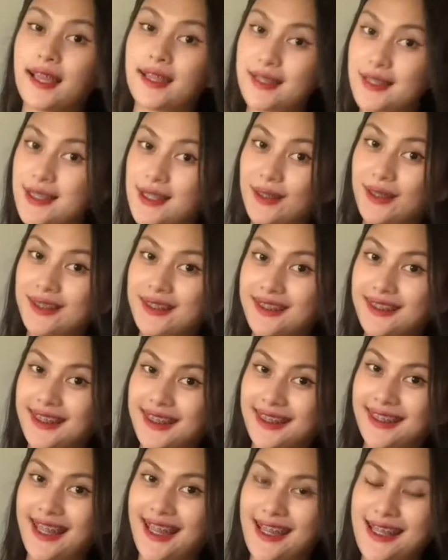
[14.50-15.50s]
So ito
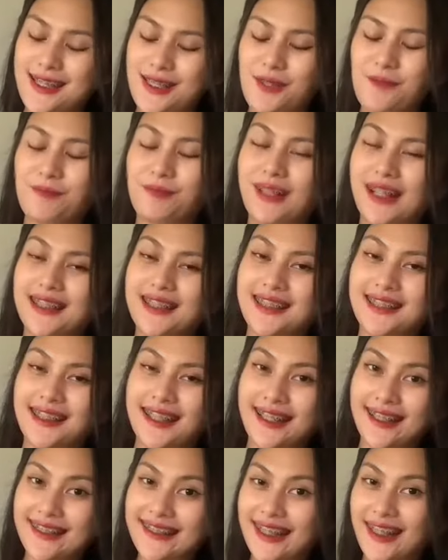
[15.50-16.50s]
na guys, yung bag na
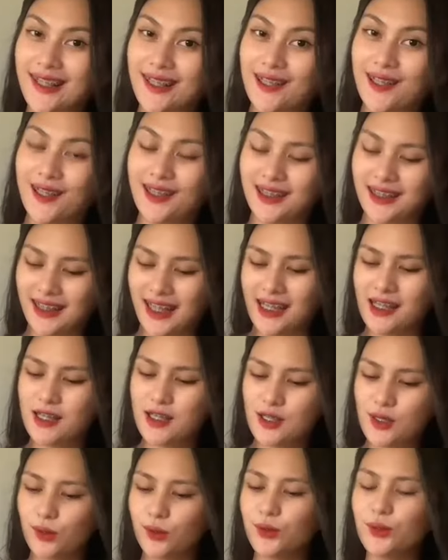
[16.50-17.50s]
nakita ko online.
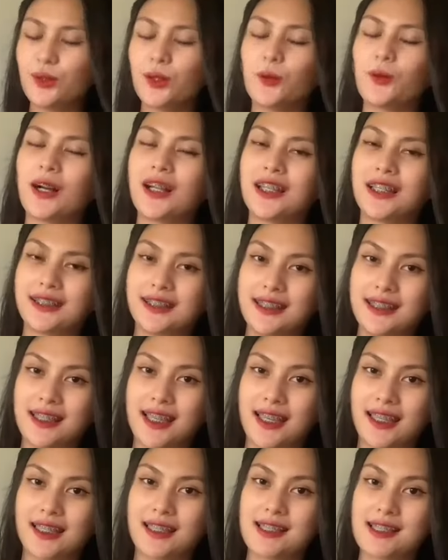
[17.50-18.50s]
So yung quality
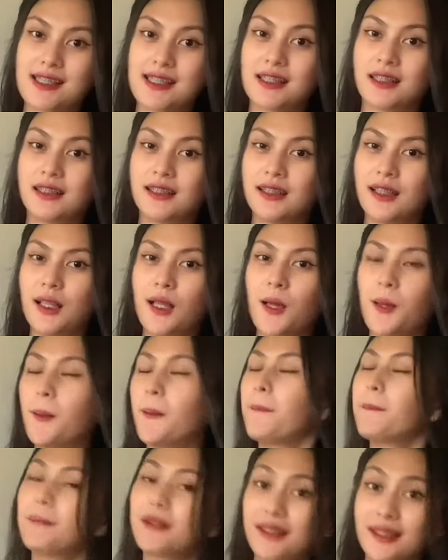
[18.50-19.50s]
na is,
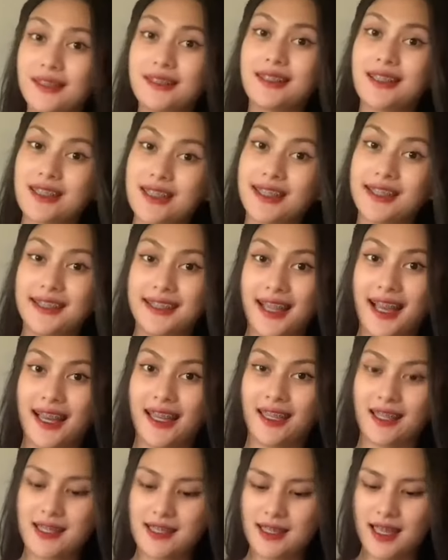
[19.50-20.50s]
maganda siya
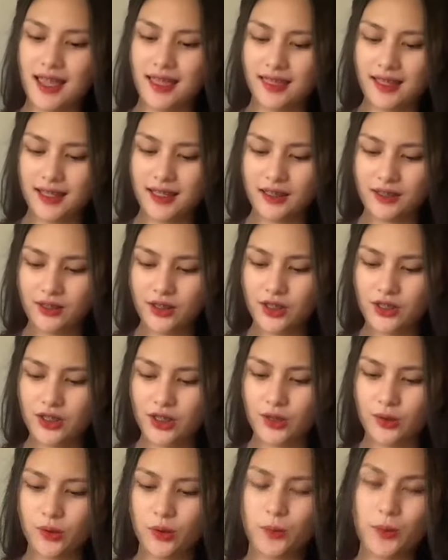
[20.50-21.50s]
guys, and then hindi
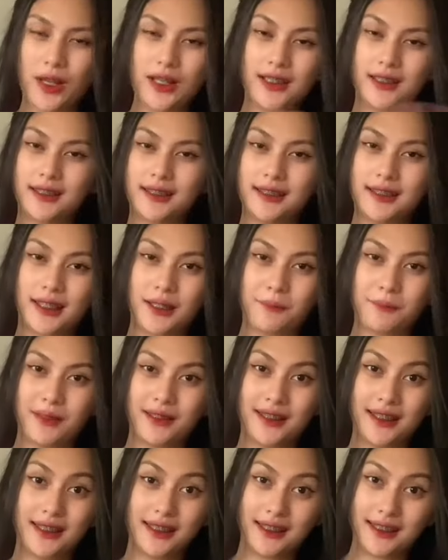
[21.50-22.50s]
siya yung quality na
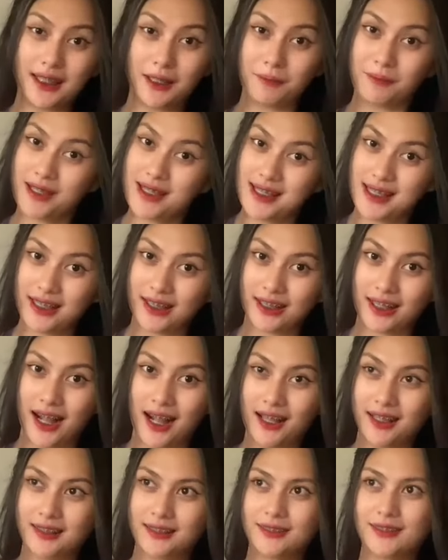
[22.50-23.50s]
magandang
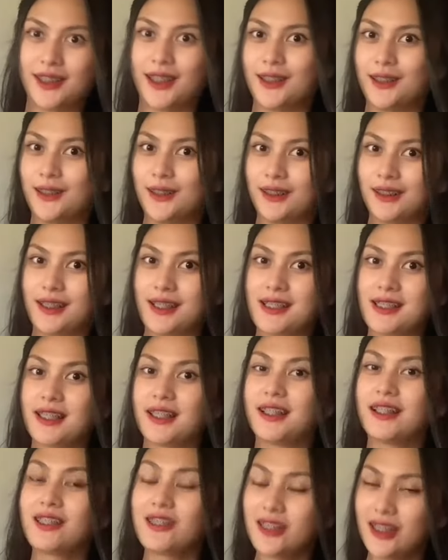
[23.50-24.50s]
masira. Ganun guys.
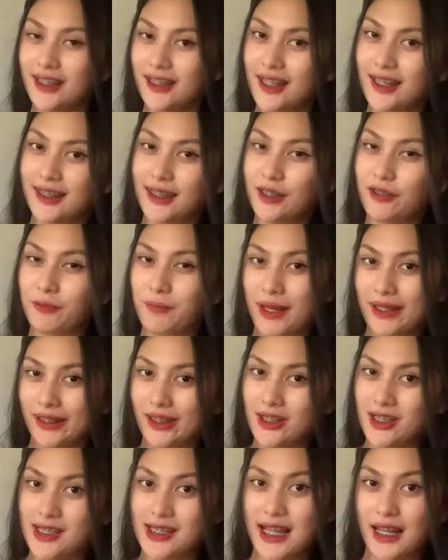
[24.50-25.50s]
Check natin yung
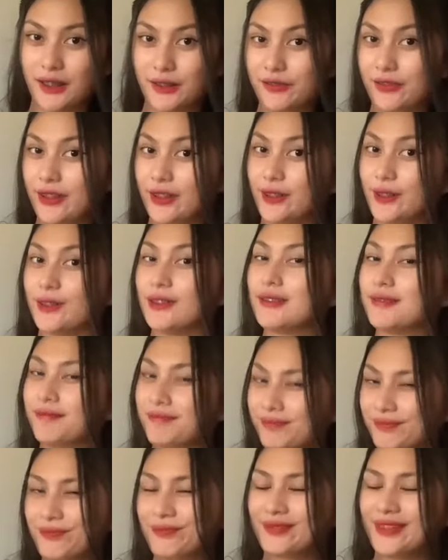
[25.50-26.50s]
bagay siya sa outfit.
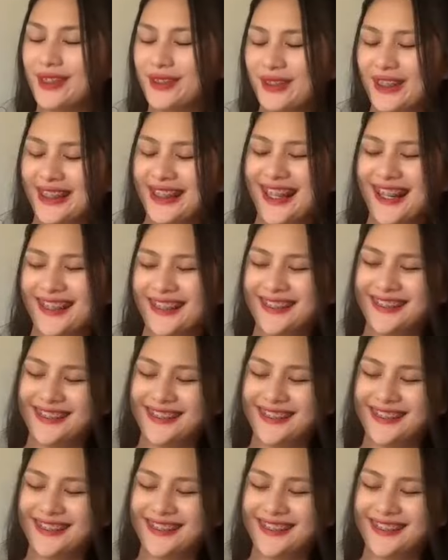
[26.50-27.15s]
Wait up.